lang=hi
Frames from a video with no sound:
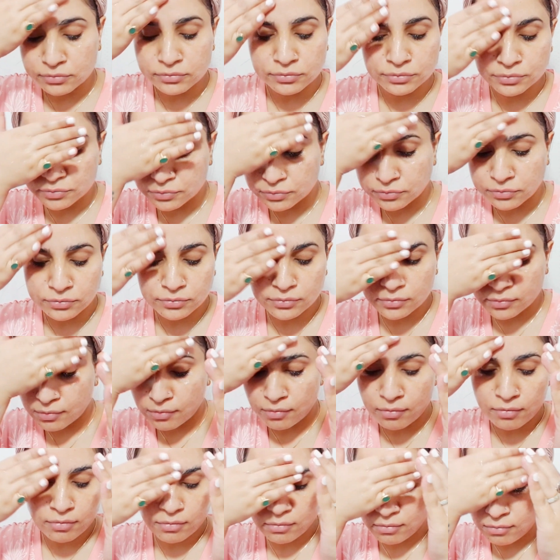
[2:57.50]
हैं आई
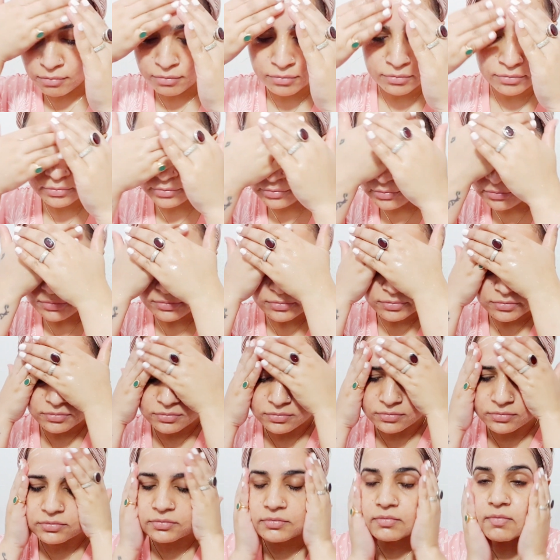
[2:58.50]
थिंक ये सबसे
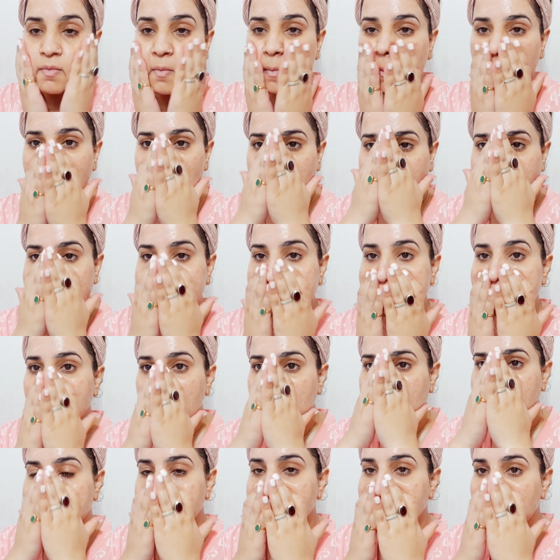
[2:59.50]
ज़्यादा अच्छे से
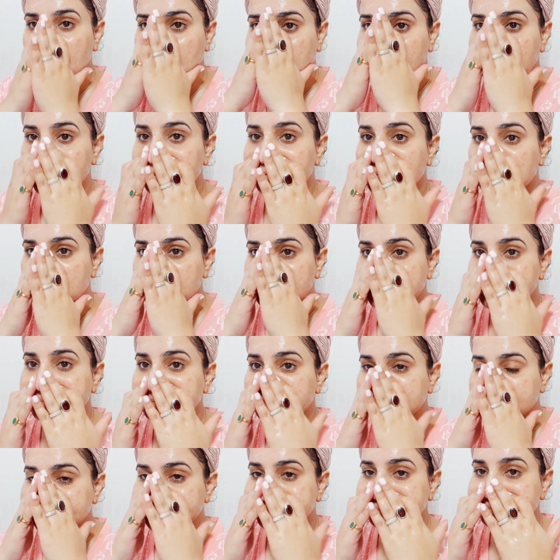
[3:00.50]
क्लीन करता है
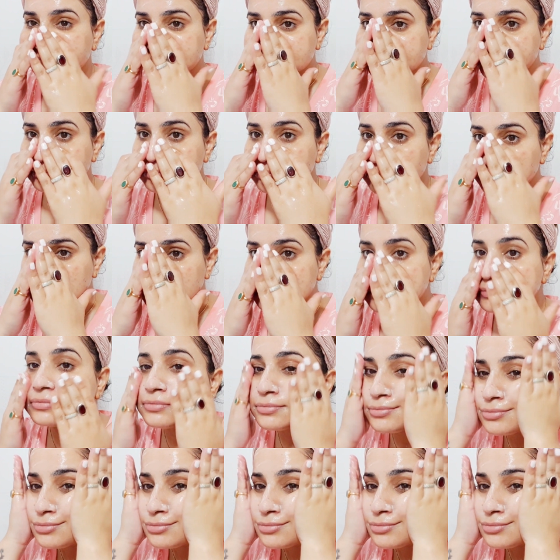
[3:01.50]
लाइक इससे पहले आई थिंक एक